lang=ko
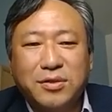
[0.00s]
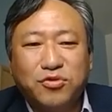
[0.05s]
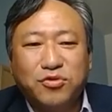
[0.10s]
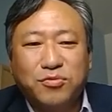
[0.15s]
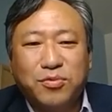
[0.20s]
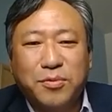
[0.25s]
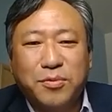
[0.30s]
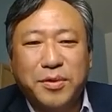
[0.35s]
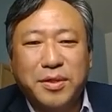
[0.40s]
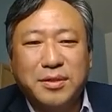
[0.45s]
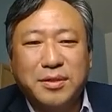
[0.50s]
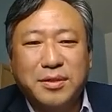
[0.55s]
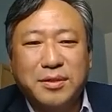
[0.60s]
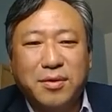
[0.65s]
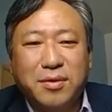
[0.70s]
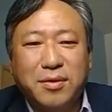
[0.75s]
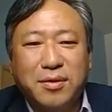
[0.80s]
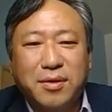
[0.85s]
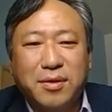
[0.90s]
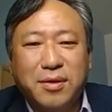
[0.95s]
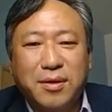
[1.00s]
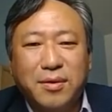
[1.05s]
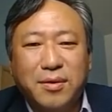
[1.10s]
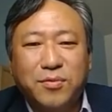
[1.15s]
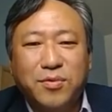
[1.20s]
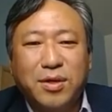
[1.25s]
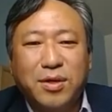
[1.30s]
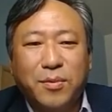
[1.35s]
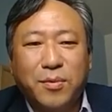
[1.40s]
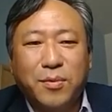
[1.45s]
쭉 보면서
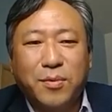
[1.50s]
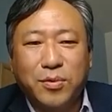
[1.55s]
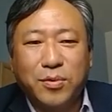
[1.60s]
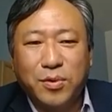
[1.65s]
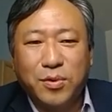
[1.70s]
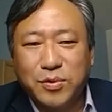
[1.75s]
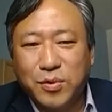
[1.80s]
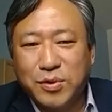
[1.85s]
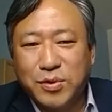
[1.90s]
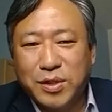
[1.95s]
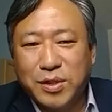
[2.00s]
우리가 공통적으로